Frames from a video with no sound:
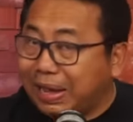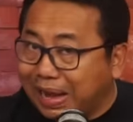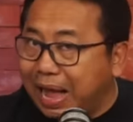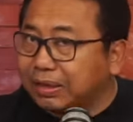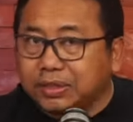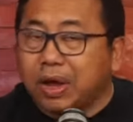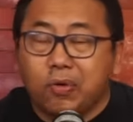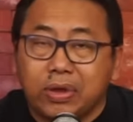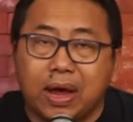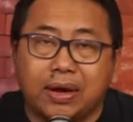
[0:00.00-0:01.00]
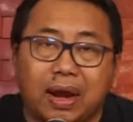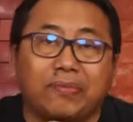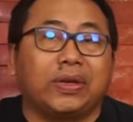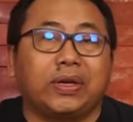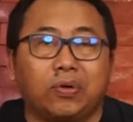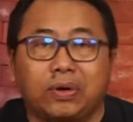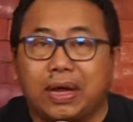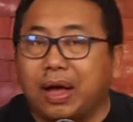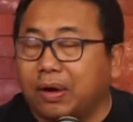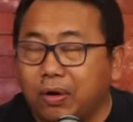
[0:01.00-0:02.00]
Kacaunya dalam video
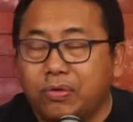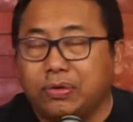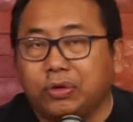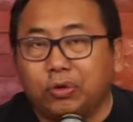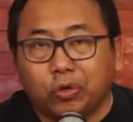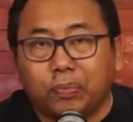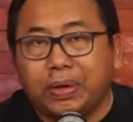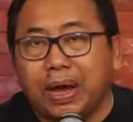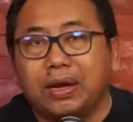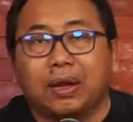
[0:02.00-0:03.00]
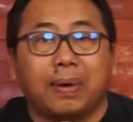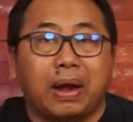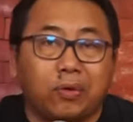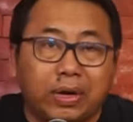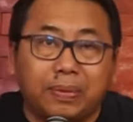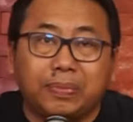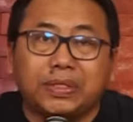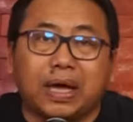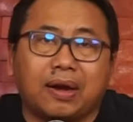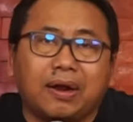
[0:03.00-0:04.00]
di akun YouTube-nya Ade Armando ini
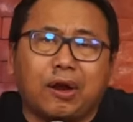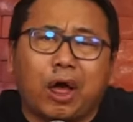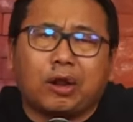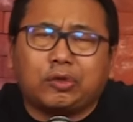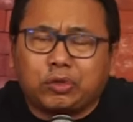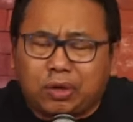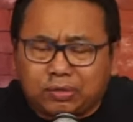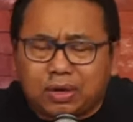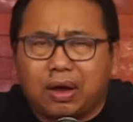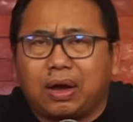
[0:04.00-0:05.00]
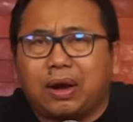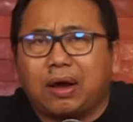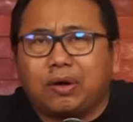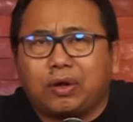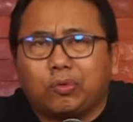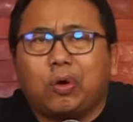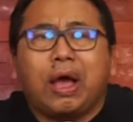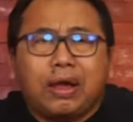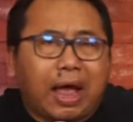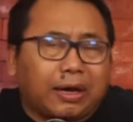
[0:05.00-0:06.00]
bicara dengan narasi yang seakan-akan dia tuh
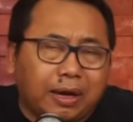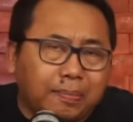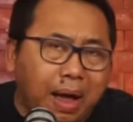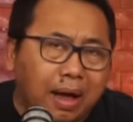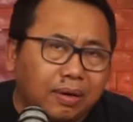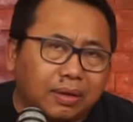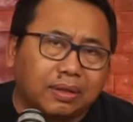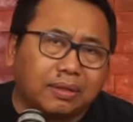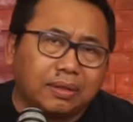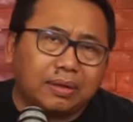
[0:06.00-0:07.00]
yakin banget.